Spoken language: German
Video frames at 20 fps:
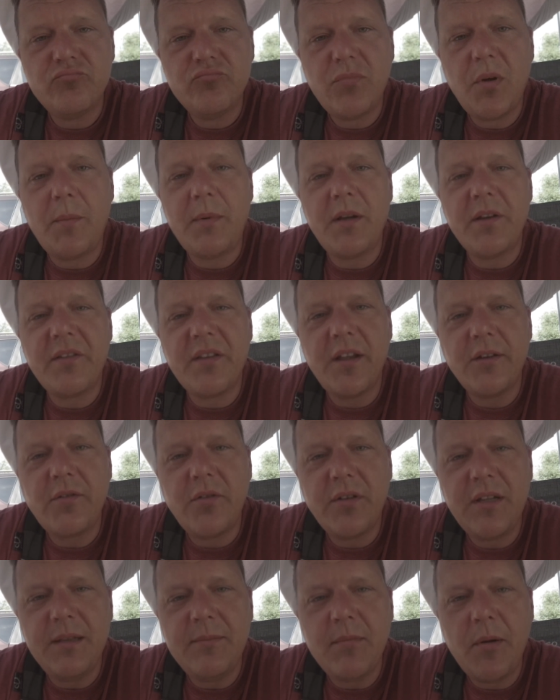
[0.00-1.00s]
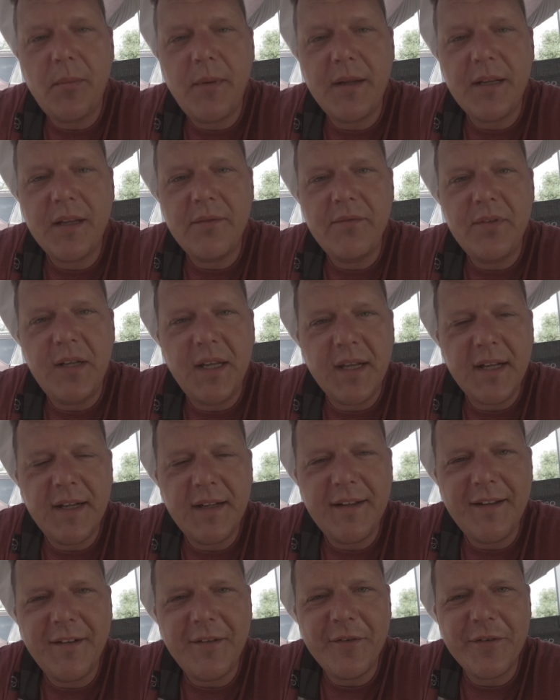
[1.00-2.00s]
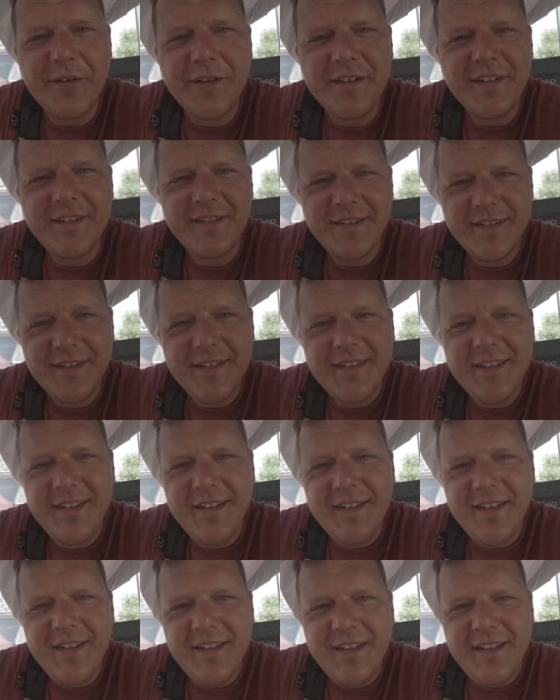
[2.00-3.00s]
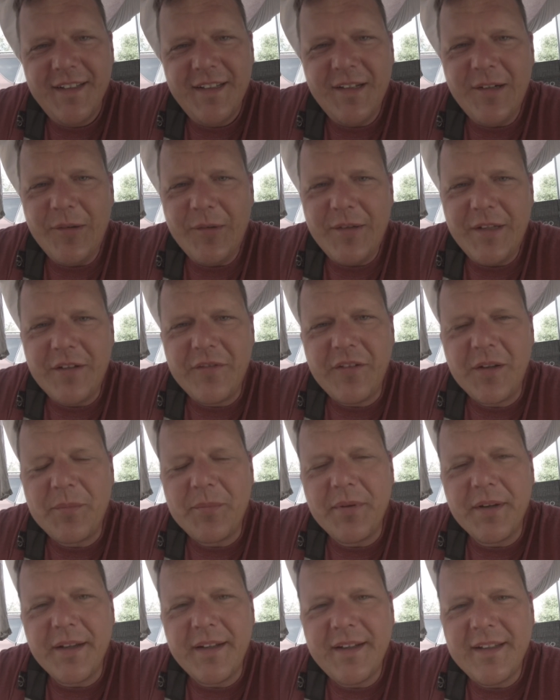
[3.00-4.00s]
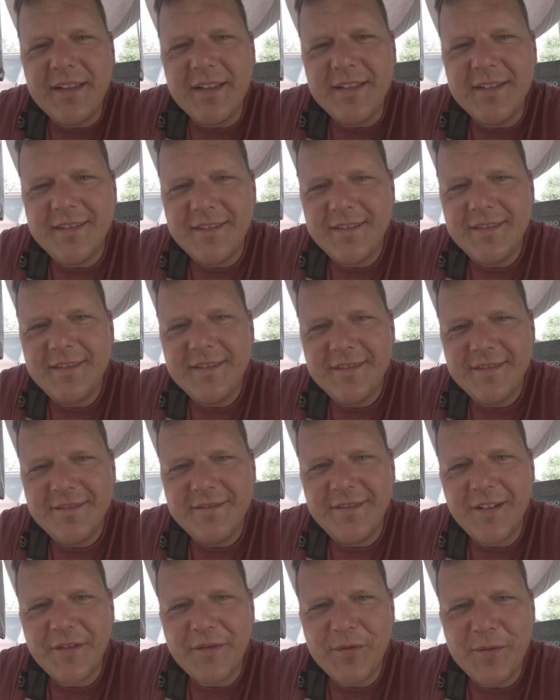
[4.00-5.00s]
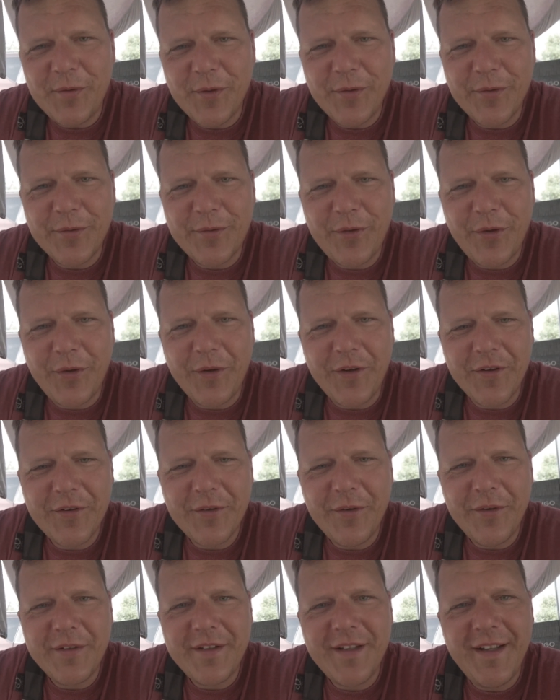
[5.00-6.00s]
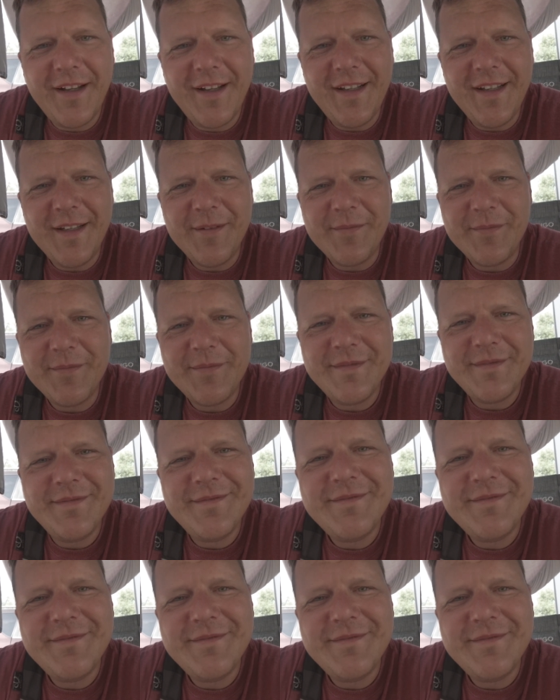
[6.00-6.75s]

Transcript: Aber da zeigt euch die Mama dann, wie lecker der aussieht. Und ich werde berichten, was wir noch so Tolles heute erleben.